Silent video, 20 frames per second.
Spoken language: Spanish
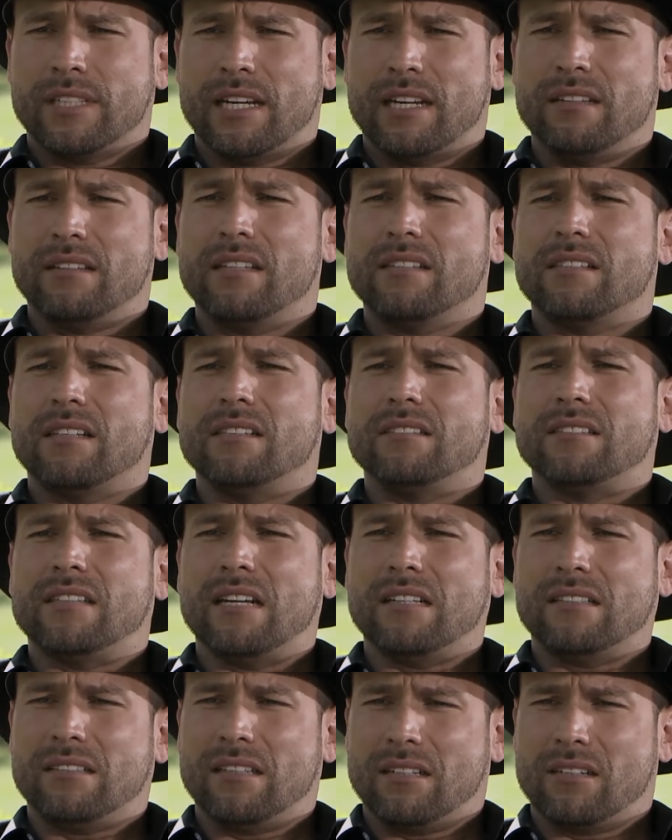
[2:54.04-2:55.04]
Gente
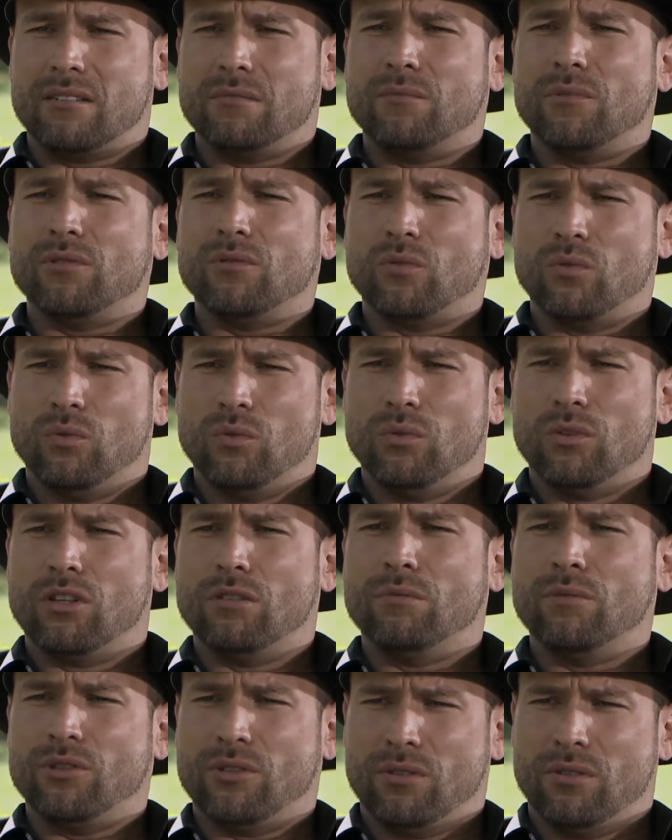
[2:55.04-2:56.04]
sensata como tú,
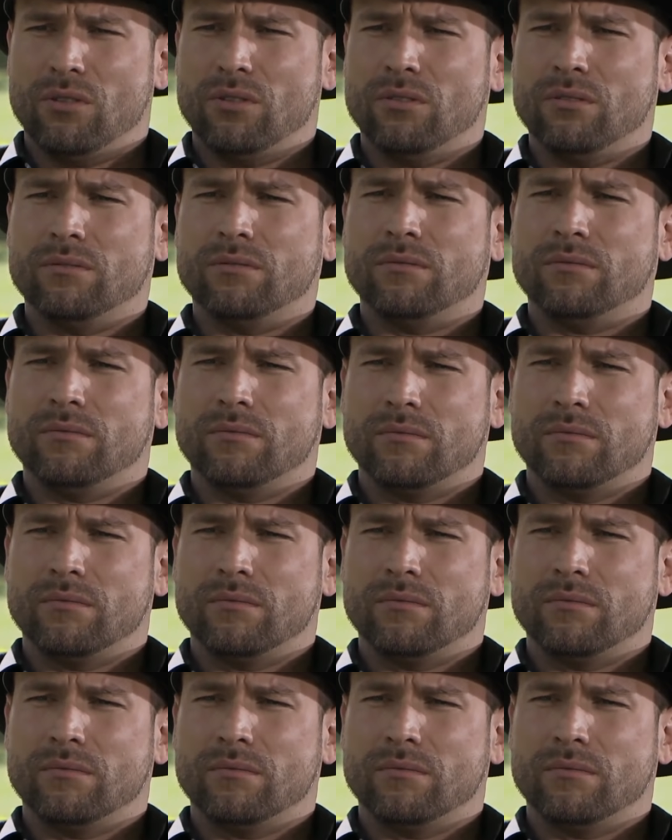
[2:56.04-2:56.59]
como yo.